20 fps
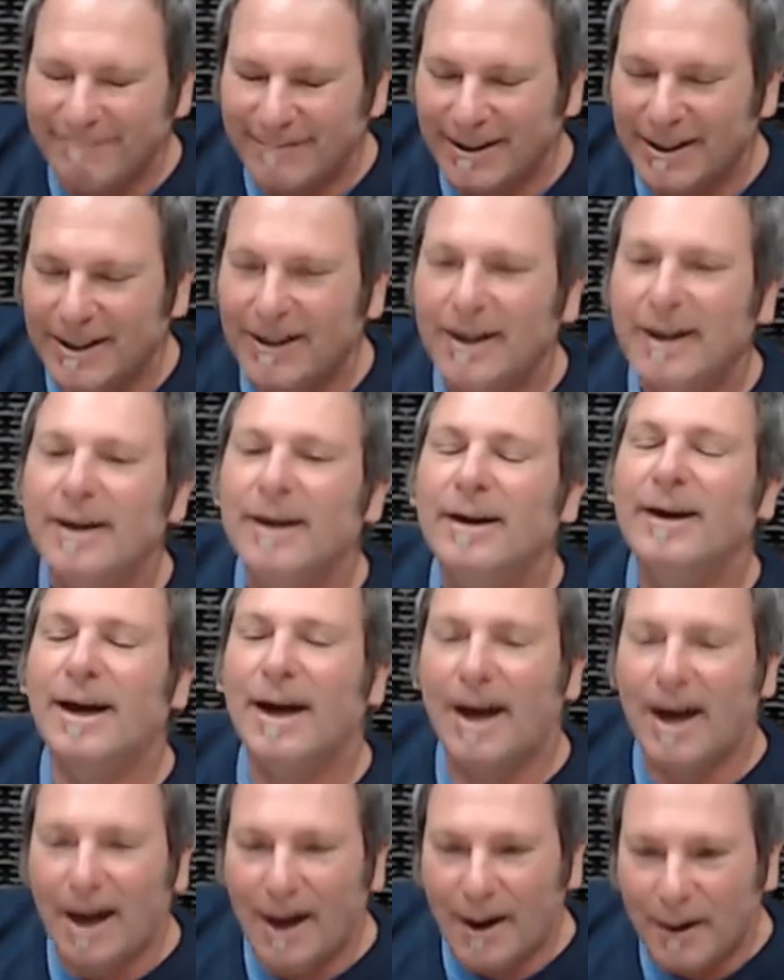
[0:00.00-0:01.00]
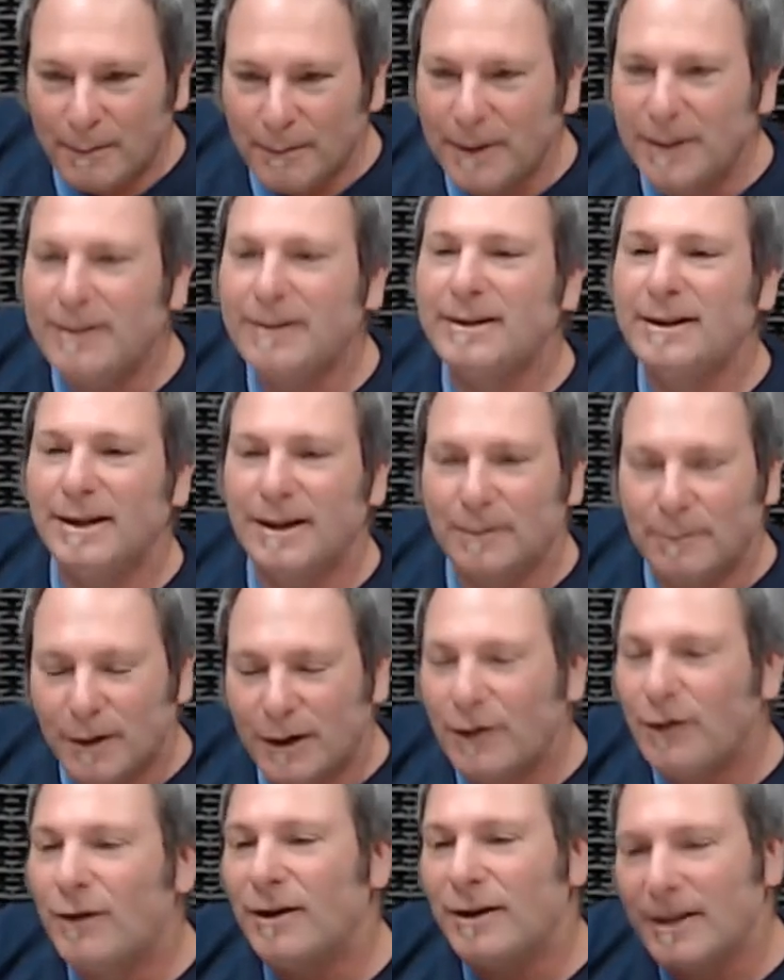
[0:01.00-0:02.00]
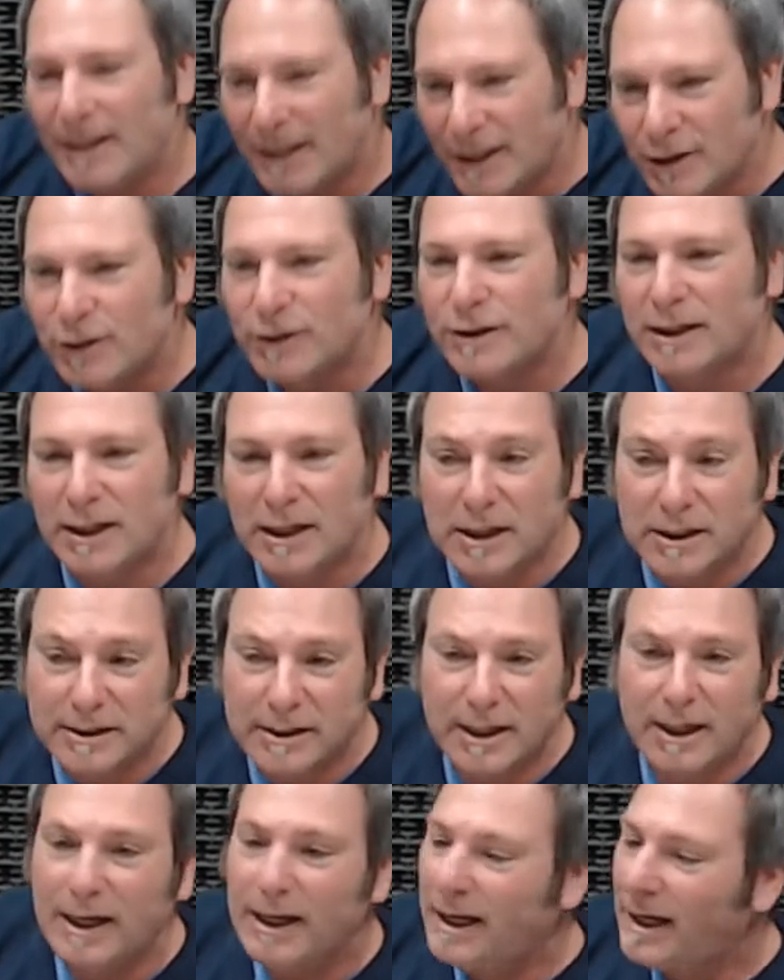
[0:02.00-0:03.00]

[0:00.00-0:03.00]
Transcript: venís a verme. Ah, viste. Bueno, de eso se trata decir,